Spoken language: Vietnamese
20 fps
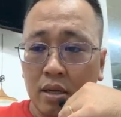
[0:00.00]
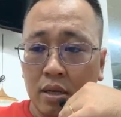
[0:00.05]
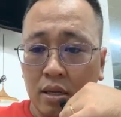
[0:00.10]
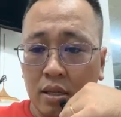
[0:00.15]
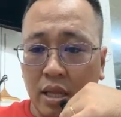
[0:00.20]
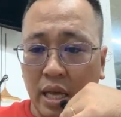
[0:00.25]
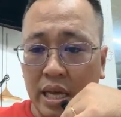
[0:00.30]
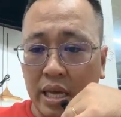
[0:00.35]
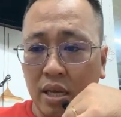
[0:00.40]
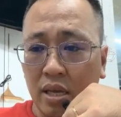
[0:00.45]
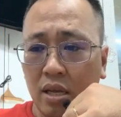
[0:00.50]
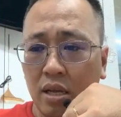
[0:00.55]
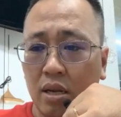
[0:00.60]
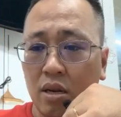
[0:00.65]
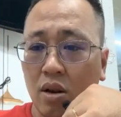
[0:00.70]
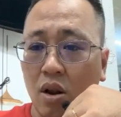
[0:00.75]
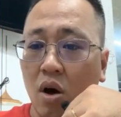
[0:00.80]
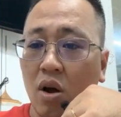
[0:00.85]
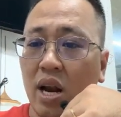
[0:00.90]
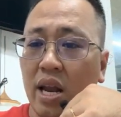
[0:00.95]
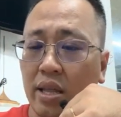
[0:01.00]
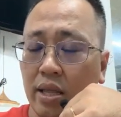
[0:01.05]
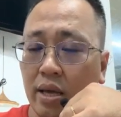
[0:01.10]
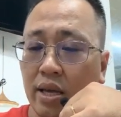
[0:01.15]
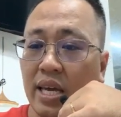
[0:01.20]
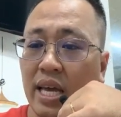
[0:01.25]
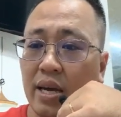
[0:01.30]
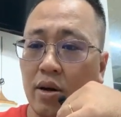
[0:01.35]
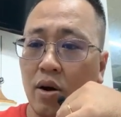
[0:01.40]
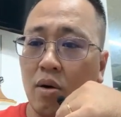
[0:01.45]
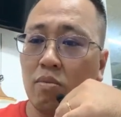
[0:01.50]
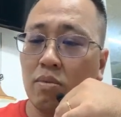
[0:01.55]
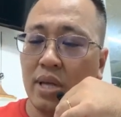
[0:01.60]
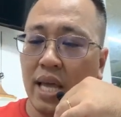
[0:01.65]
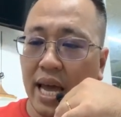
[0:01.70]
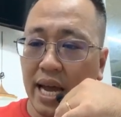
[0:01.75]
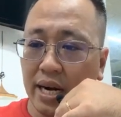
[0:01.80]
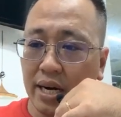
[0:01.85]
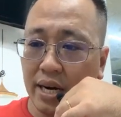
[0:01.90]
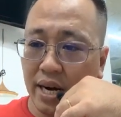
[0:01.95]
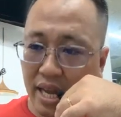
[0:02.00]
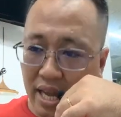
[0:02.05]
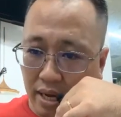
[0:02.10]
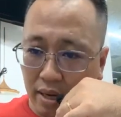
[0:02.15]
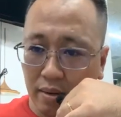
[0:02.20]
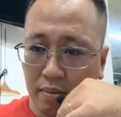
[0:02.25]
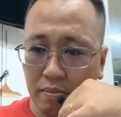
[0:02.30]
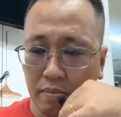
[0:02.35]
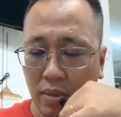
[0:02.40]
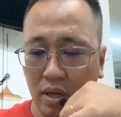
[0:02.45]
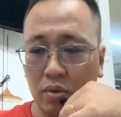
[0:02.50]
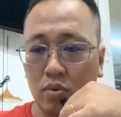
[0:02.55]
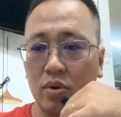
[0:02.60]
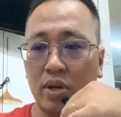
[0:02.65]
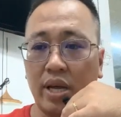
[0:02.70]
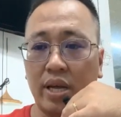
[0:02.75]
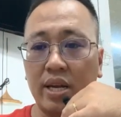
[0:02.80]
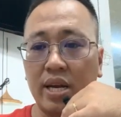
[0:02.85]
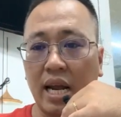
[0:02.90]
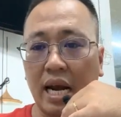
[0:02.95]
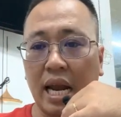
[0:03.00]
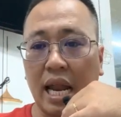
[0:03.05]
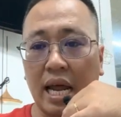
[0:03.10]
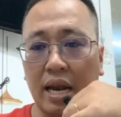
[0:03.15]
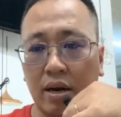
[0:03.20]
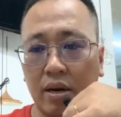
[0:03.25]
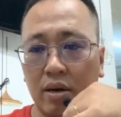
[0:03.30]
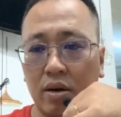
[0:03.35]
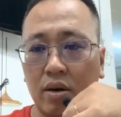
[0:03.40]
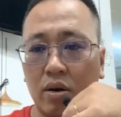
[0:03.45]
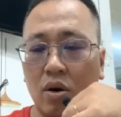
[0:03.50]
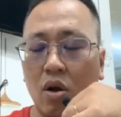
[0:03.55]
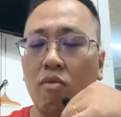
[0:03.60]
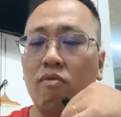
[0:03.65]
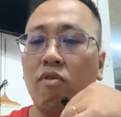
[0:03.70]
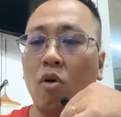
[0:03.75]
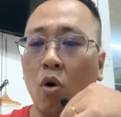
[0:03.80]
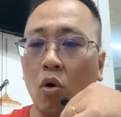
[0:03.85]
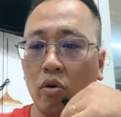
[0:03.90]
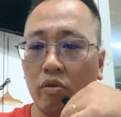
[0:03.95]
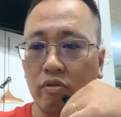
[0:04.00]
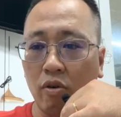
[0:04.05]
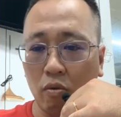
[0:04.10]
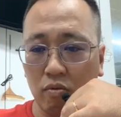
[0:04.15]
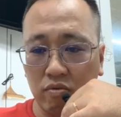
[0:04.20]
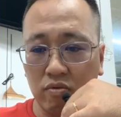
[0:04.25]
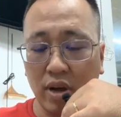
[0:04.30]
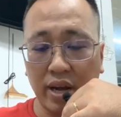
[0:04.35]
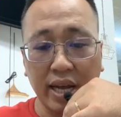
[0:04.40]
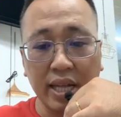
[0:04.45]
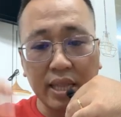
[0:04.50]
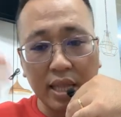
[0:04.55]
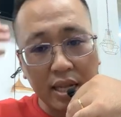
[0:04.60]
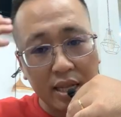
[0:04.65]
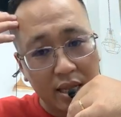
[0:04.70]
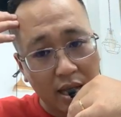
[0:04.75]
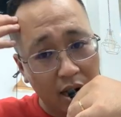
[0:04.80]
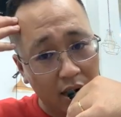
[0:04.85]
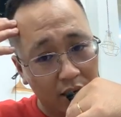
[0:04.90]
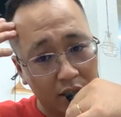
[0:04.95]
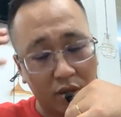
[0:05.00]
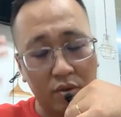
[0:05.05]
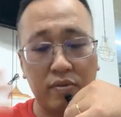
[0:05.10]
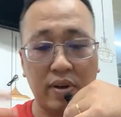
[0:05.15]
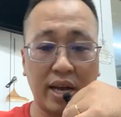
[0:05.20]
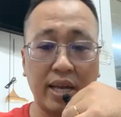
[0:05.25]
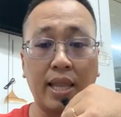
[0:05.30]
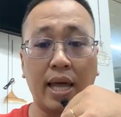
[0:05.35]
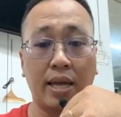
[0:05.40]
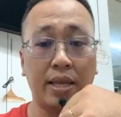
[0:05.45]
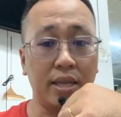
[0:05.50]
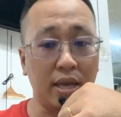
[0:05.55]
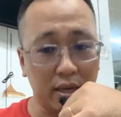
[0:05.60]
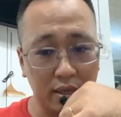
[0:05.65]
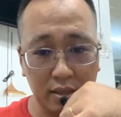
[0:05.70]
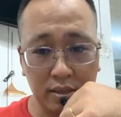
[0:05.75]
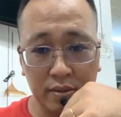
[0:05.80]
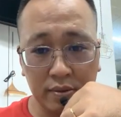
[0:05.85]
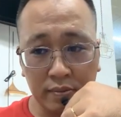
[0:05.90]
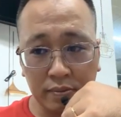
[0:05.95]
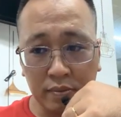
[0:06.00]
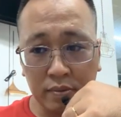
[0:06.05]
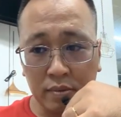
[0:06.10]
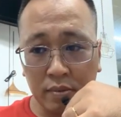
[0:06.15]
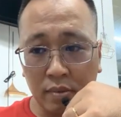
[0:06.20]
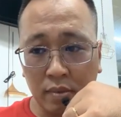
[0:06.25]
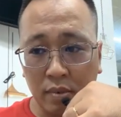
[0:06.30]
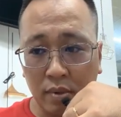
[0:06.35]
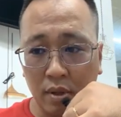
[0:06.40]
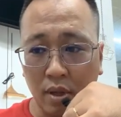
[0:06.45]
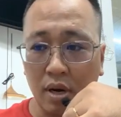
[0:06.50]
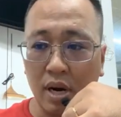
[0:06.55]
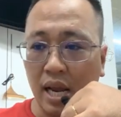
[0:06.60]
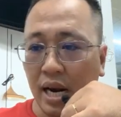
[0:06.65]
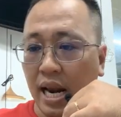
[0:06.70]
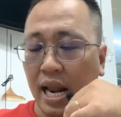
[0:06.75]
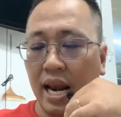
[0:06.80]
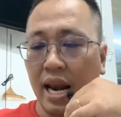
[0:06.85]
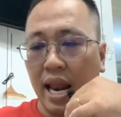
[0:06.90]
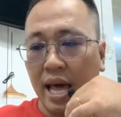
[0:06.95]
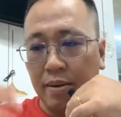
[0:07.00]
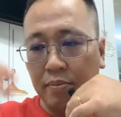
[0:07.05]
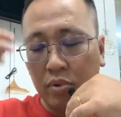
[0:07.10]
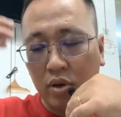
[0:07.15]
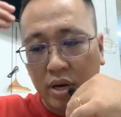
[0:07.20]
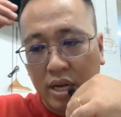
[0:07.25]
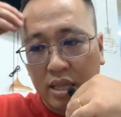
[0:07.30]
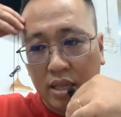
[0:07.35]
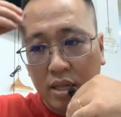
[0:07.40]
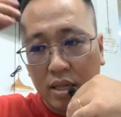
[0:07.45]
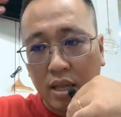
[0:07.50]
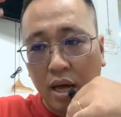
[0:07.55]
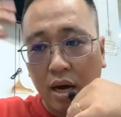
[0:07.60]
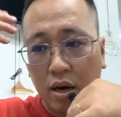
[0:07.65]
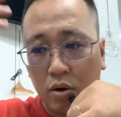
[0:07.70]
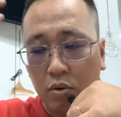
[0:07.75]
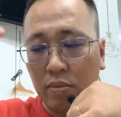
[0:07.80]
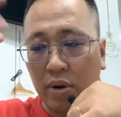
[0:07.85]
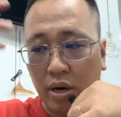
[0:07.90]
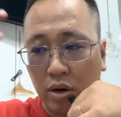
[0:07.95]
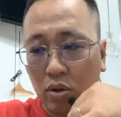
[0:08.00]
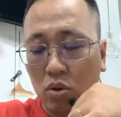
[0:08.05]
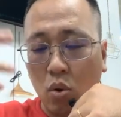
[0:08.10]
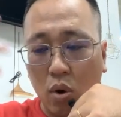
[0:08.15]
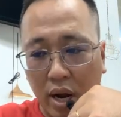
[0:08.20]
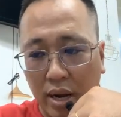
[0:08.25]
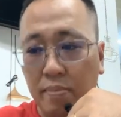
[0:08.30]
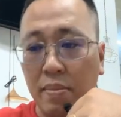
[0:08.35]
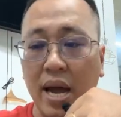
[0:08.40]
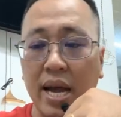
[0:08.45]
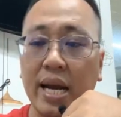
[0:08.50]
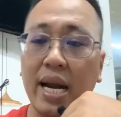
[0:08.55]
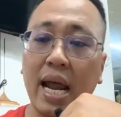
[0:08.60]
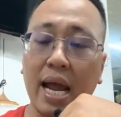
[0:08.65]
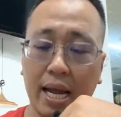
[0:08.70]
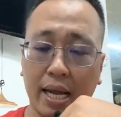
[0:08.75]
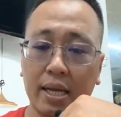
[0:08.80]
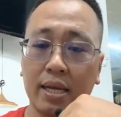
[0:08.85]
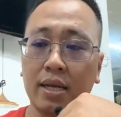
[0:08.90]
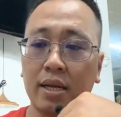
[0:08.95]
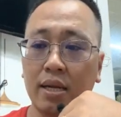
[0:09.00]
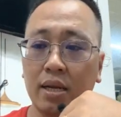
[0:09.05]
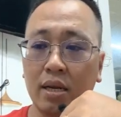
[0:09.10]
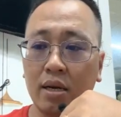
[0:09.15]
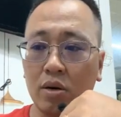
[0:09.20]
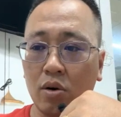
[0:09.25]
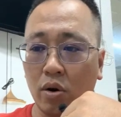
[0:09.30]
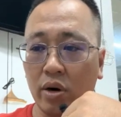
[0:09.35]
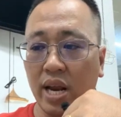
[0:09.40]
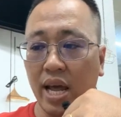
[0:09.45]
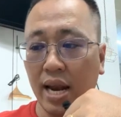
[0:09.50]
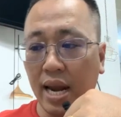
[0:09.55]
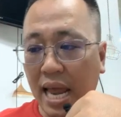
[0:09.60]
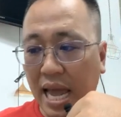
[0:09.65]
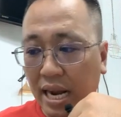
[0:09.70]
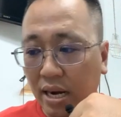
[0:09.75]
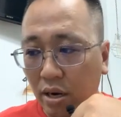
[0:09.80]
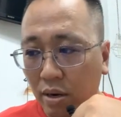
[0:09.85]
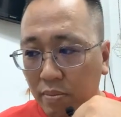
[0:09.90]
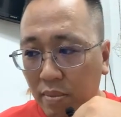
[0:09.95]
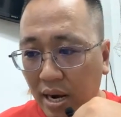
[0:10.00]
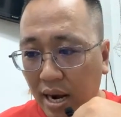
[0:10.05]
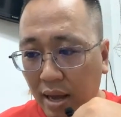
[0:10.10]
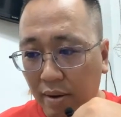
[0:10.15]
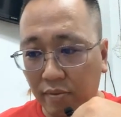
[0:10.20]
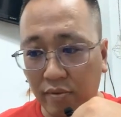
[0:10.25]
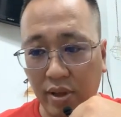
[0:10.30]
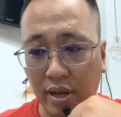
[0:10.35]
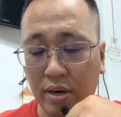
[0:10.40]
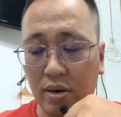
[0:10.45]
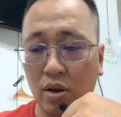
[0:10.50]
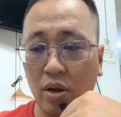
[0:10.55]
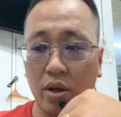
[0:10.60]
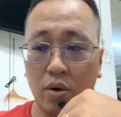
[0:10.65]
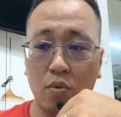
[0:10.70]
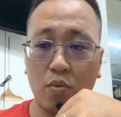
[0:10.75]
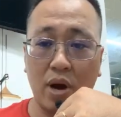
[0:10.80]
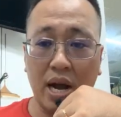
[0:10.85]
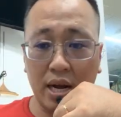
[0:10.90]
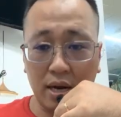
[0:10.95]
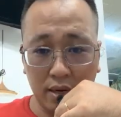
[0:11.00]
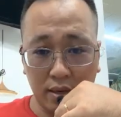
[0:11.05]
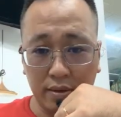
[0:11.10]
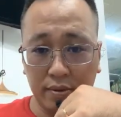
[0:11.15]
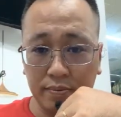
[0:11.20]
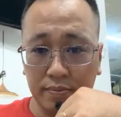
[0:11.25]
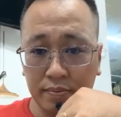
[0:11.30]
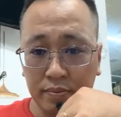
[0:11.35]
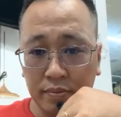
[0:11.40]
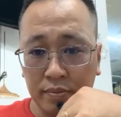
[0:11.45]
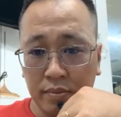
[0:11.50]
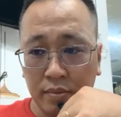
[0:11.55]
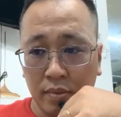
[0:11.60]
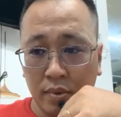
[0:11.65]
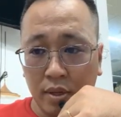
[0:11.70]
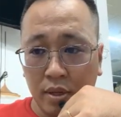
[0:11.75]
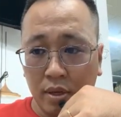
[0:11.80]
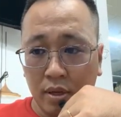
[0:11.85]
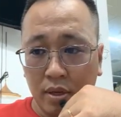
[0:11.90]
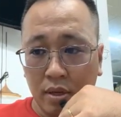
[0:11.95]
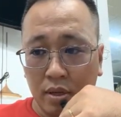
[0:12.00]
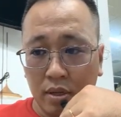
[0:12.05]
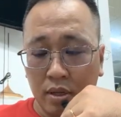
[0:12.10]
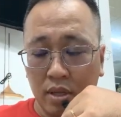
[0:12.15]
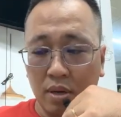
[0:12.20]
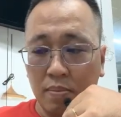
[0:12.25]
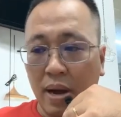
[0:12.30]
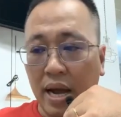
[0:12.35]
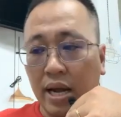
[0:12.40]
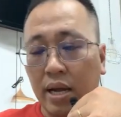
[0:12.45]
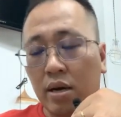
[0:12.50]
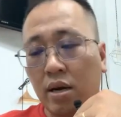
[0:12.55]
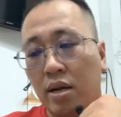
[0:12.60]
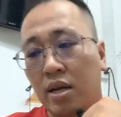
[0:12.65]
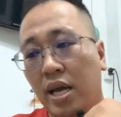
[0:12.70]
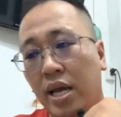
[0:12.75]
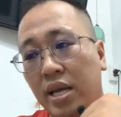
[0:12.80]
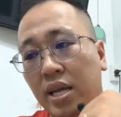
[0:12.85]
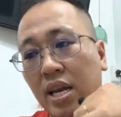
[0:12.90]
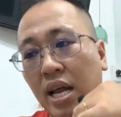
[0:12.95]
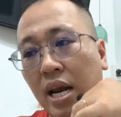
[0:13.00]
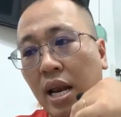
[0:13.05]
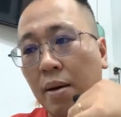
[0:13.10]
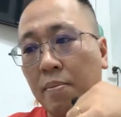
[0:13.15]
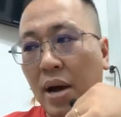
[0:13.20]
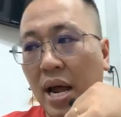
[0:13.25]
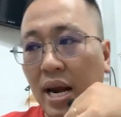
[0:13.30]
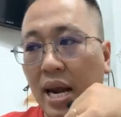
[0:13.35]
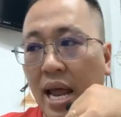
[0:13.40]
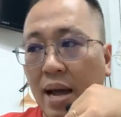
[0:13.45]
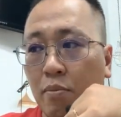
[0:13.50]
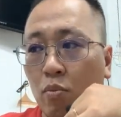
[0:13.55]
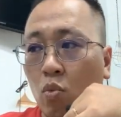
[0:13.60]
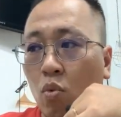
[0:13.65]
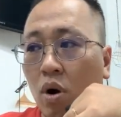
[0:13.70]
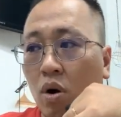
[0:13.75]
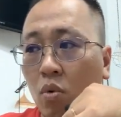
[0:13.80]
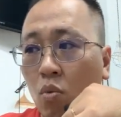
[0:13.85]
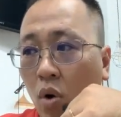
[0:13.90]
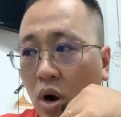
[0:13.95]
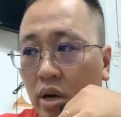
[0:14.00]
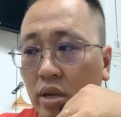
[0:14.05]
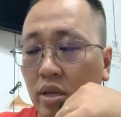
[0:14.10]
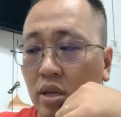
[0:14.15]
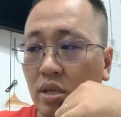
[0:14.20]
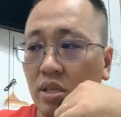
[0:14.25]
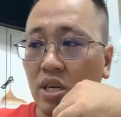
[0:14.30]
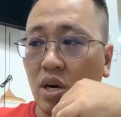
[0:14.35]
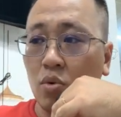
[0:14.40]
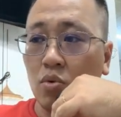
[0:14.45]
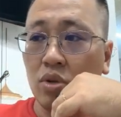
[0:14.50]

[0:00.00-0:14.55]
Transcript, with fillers: thì đó là những cái không gian riêng mà tôi nghĩ rằng là nó hồi phục về cái tinh thần chứ về cái thể chất tức là là làm cho cái tinh thần của mình nó thoải mái ra rồi để lát nữa mình làm việc nó hiệu quả hơn chứ bạn đừng nghĩ rằng là bạn làm quần quật như trâu